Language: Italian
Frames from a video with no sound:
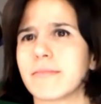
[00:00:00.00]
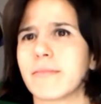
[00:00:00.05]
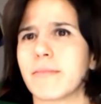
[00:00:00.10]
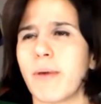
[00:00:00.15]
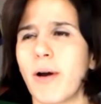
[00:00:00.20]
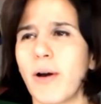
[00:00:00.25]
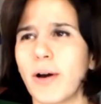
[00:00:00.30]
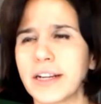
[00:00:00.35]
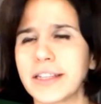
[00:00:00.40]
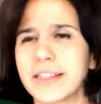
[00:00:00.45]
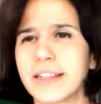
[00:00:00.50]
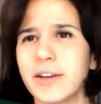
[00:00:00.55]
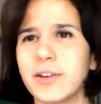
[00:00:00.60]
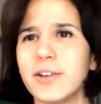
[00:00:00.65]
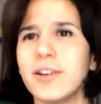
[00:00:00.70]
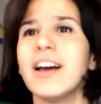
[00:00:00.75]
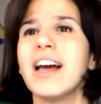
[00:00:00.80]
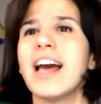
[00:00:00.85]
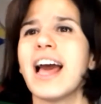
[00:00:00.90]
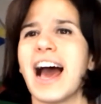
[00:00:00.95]

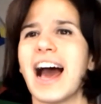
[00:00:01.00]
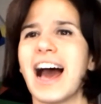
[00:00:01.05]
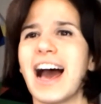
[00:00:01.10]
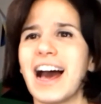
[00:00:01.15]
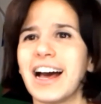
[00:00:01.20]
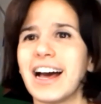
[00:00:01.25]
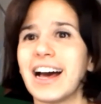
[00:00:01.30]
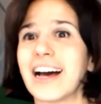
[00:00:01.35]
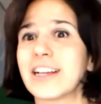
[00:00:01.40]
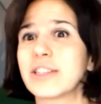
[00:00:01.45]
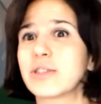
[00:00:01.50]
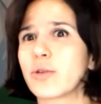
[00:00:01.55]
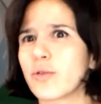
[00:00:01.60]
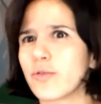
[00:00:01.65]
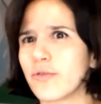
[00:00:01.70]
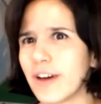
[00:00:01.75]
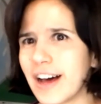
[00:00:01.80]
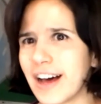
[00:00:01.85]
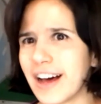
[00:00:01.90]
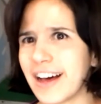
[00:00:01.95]
portano a
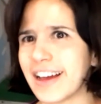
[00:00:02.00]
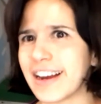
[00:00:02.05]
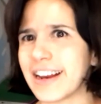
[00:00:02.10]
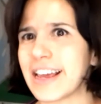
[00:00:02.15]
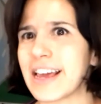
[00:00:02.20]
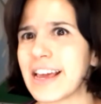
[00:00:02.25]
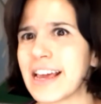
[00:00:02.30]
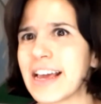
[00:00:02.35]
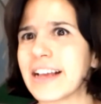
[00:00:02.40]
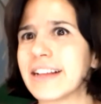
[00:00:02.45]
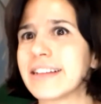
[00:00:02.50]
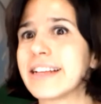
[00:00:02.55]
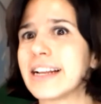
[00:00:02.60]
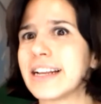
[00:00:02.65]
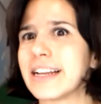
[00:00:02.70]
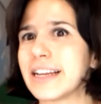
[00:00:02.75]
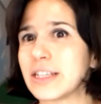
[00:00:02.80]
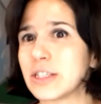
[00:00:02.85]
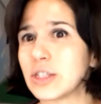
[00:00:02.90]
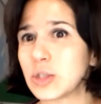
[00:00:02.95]
trovare
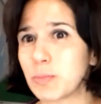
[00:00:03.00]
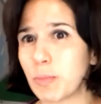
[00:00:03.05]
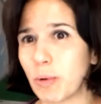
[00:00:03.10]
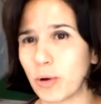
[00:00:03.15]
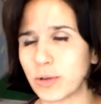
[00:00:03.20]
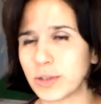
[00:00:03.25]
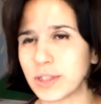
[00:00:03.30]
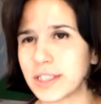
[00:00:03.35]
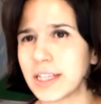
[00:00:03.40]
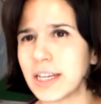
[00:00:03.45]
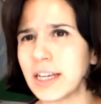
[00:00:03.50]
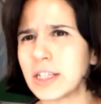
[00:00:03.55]
delle risposte,